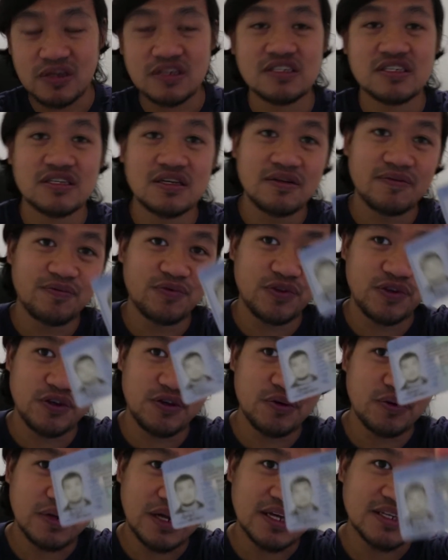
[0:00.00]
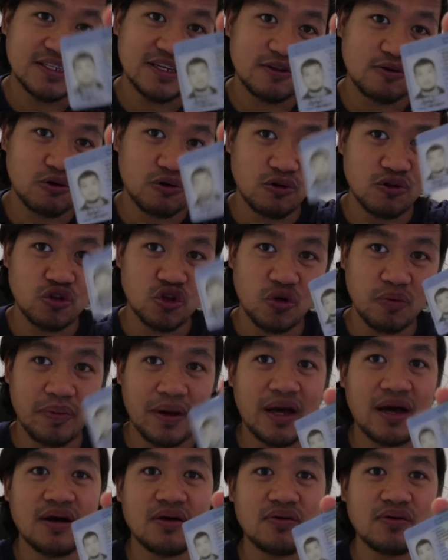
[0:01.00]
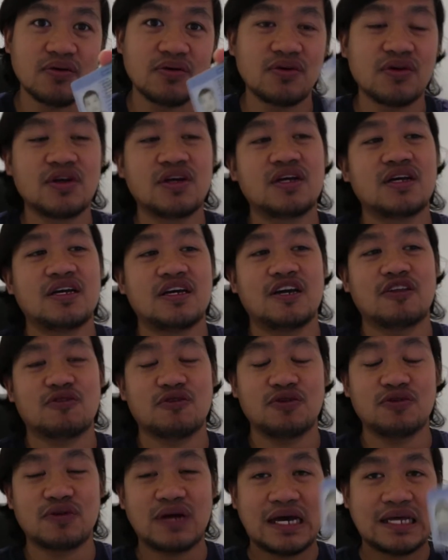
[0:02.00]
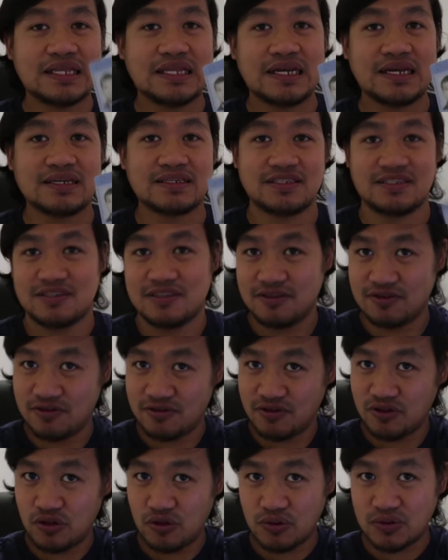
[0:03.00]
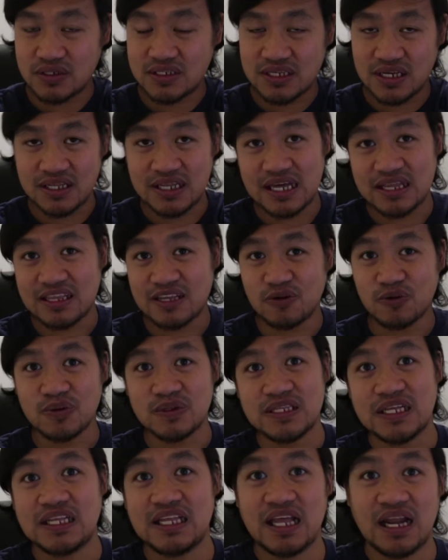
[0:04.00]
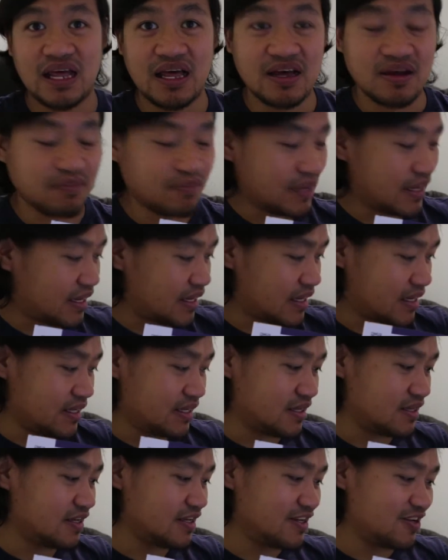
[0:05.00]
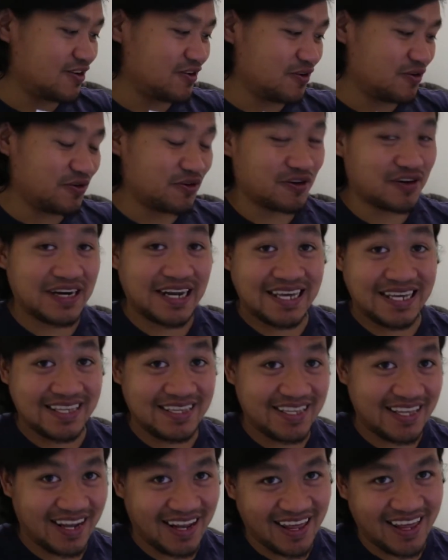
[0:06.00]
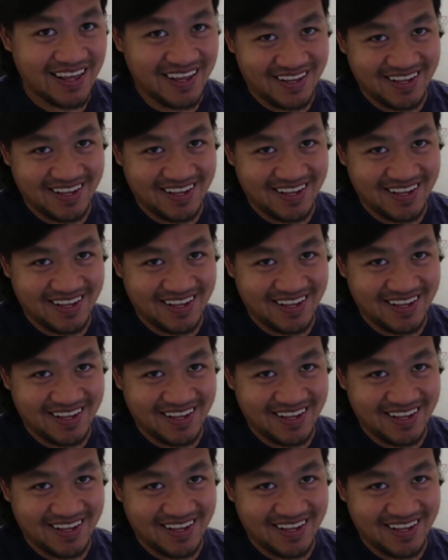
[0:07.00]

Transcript: is yung nasa Toronto pa ako. Ito yung address doon sa dati kong tinirahang bahay or nakitira.